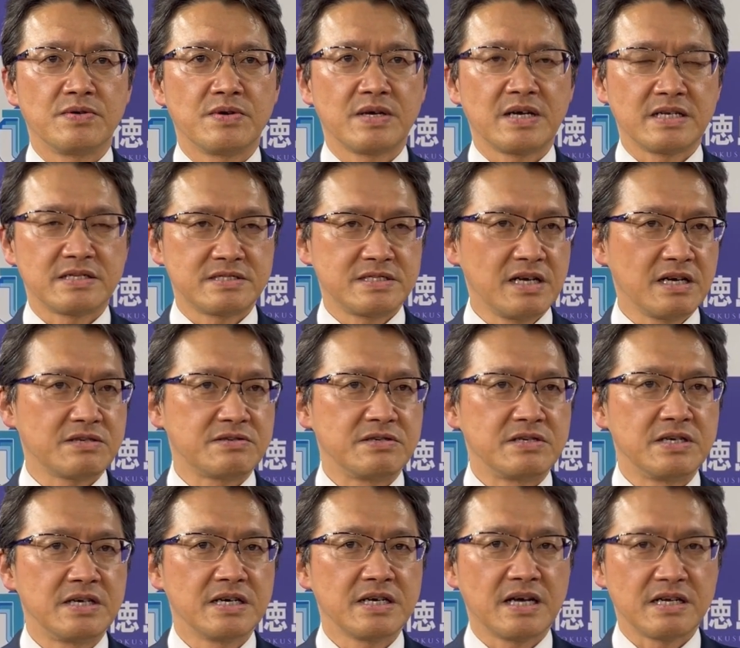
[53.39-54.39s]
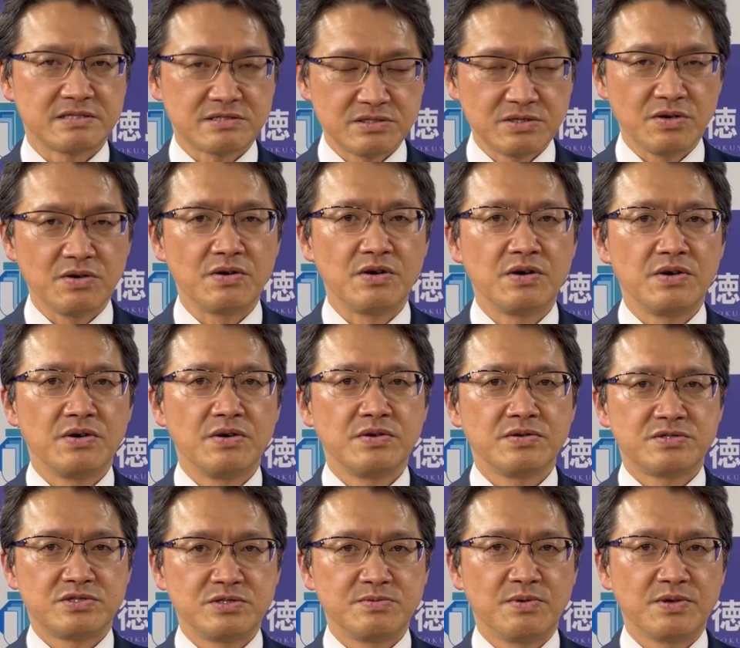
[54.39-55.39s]
活躍活動
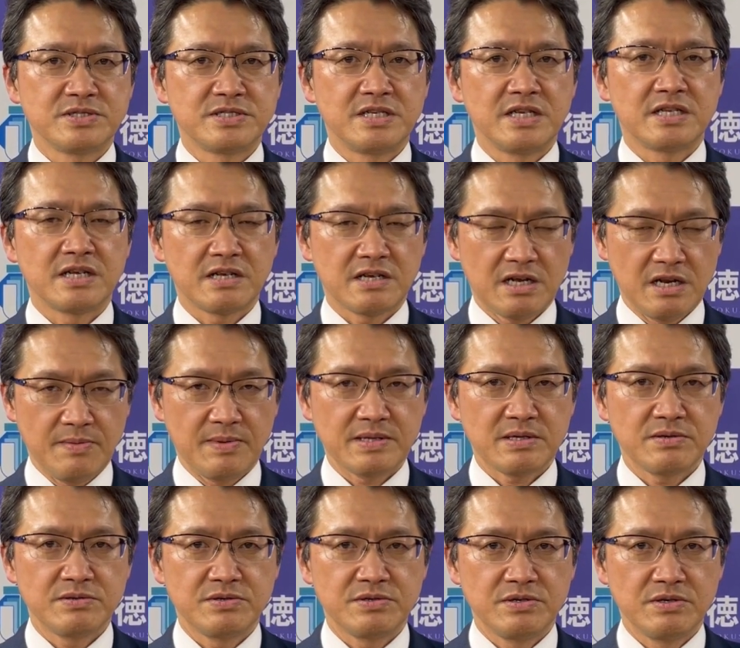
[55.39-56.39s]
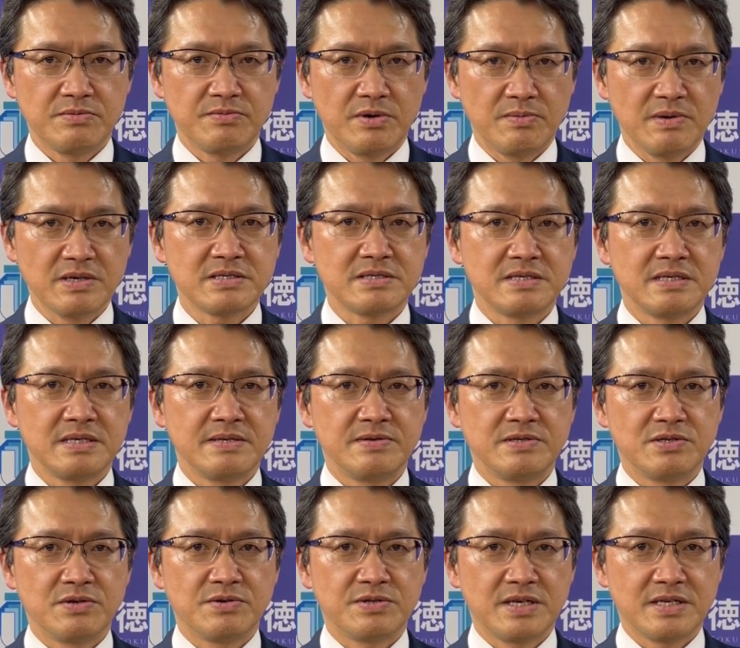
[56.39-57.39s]
注目していただければというふうに思います以
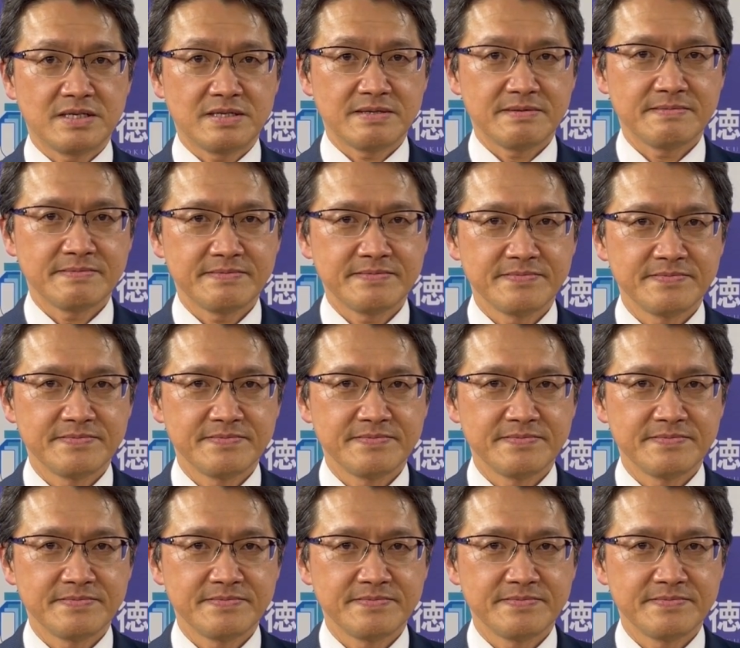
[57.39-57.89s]
上です